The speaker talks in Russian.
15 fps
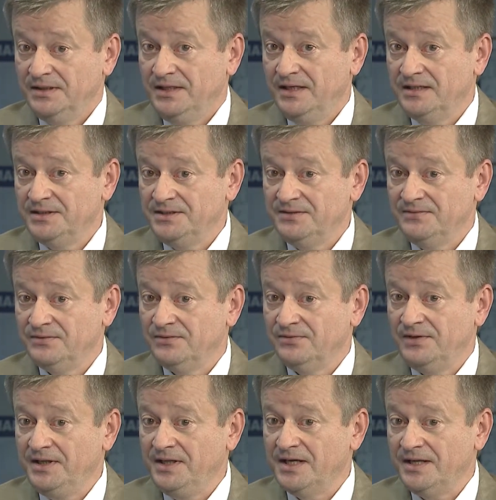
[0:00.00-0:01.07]
негативного
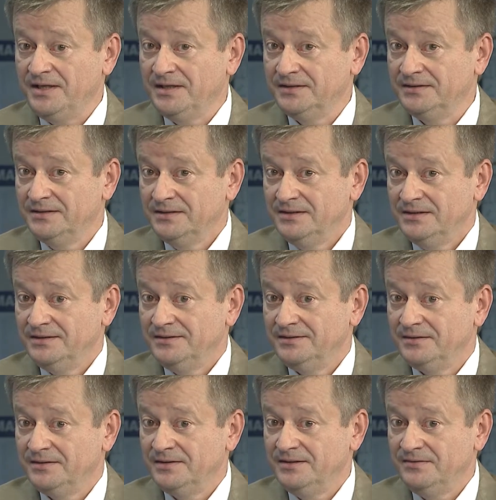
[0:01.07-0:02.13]
влияния
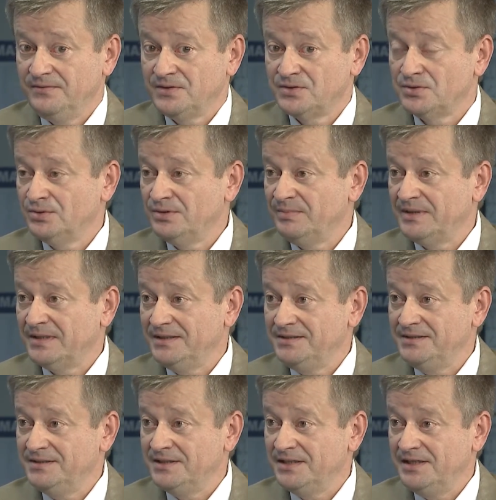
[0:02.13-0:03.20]
э, инфекционного
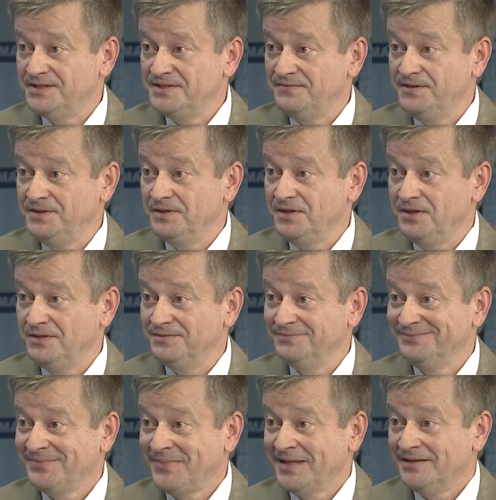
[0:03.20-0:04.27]
паротита или свинки
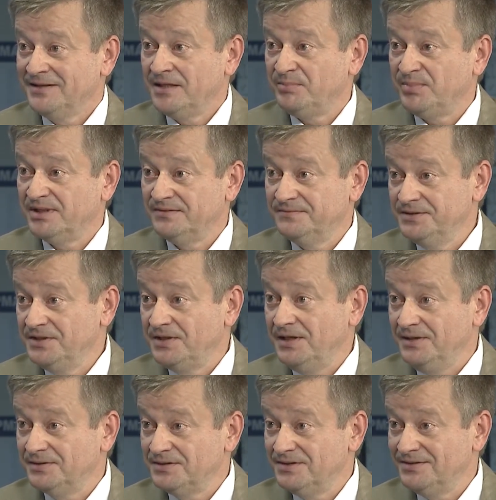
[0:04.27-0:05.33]
на половые
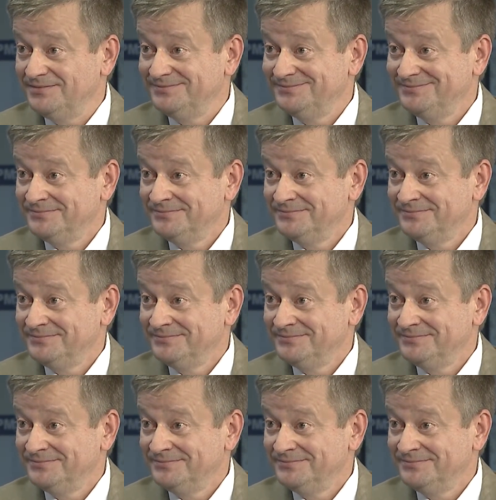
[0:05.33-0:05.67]
клетки.